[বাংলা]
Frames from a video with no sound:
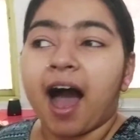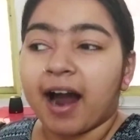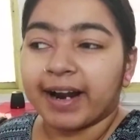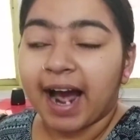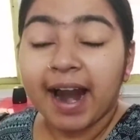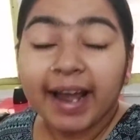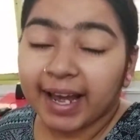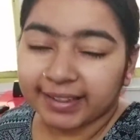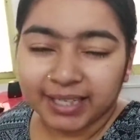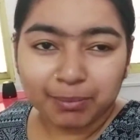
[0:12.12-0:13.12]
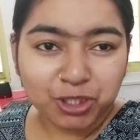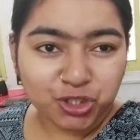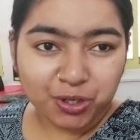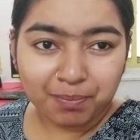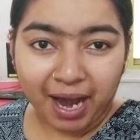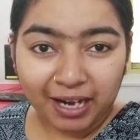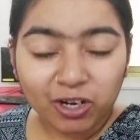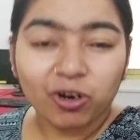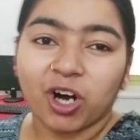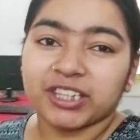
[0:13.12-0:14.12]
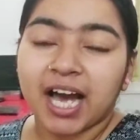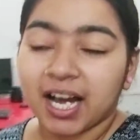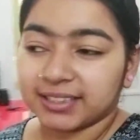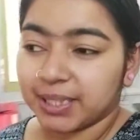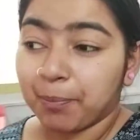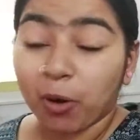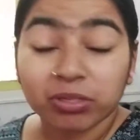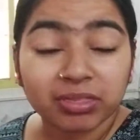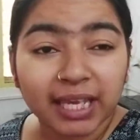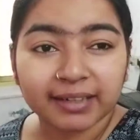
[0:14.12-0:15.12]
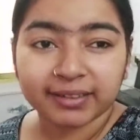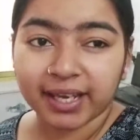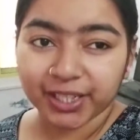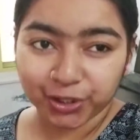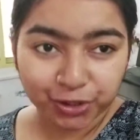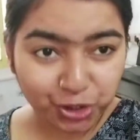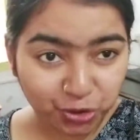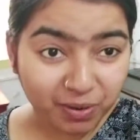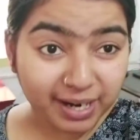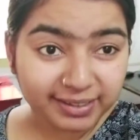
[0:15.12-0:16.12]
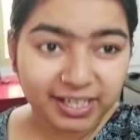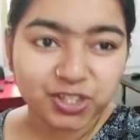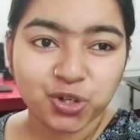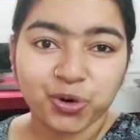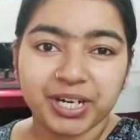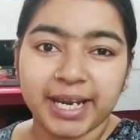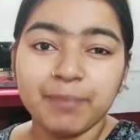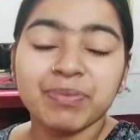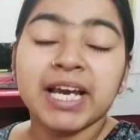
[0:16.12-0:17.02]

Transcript: আর আর একটা ভীষণ ভালো কথা আছে প্রত্যেকটা ইউটিউবারদের জন্যে